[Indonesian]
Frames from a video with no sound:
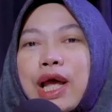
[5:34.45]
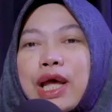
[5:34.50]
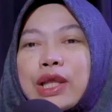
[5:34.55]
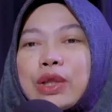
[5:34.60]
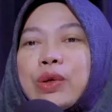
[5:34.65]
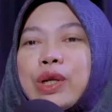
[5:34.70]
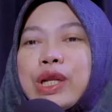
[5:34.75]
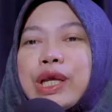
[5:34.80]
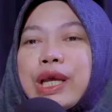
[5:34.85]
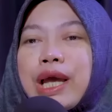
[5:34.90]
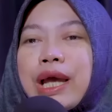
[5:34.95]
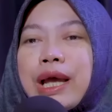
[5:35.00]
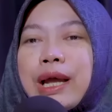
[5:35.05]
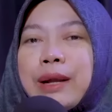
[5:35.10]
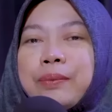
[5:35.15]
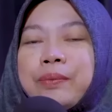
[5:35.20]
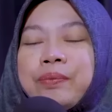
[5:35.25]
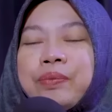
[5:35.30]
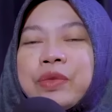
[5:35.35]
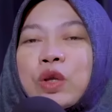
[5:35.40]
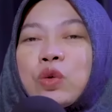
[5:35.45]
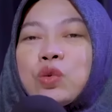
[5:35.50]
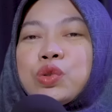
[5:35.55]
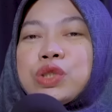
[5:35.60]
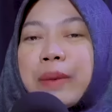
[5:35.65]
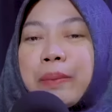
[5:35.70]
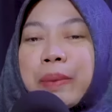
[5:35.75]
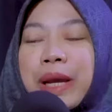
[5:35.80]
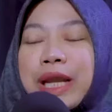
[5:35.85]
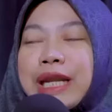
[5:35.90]
atau dia
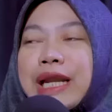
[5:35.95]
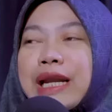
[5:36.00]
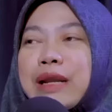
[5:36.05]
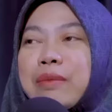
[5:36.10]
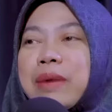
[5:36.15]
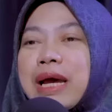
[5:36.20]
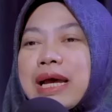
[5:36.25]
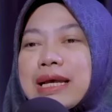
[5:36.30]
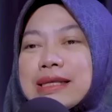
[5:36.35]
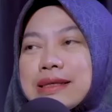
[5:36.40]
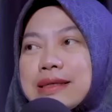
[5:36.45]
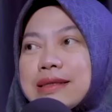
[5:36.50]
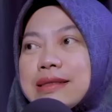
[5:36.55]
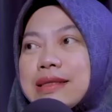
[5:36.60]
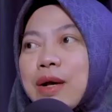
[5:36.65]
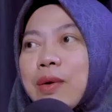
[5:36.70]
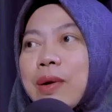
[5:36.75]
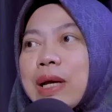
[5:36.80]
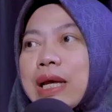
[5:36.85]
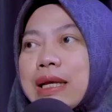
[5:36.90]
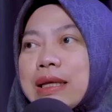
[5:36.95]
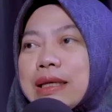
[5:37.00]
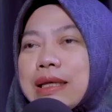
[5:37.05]
ucapkan dalam bahasa Jawa